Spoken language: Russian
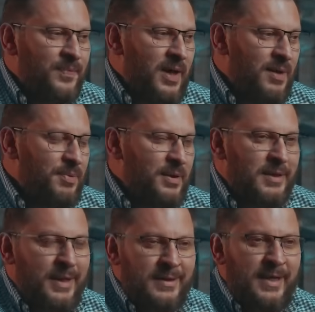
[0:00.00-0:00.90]
как бы
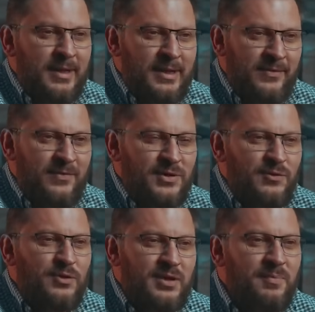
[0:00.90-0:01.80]
тогда этого
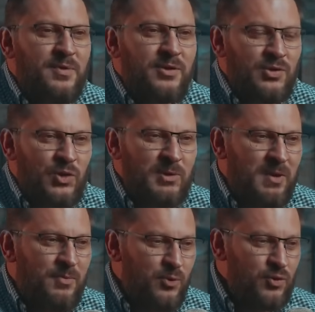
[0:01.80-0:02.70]
всего добился, у
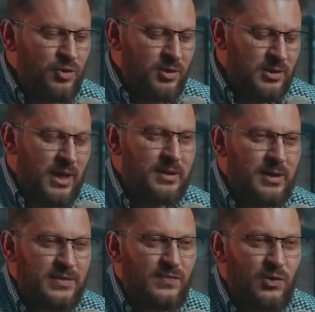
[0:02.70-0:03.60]
тебя получилось
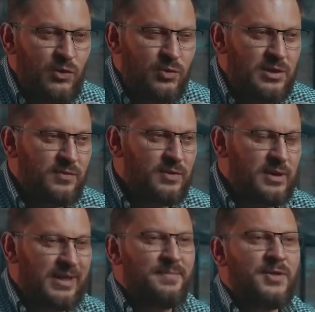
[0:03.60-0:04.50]
как-то развернуться, вот
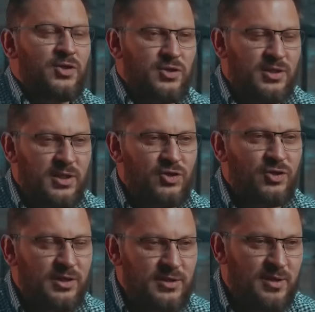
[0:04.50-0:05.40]
эта коммерческая
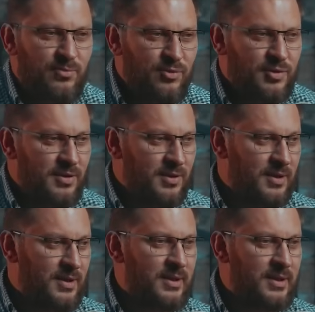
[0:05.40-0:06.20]
жилка сработала.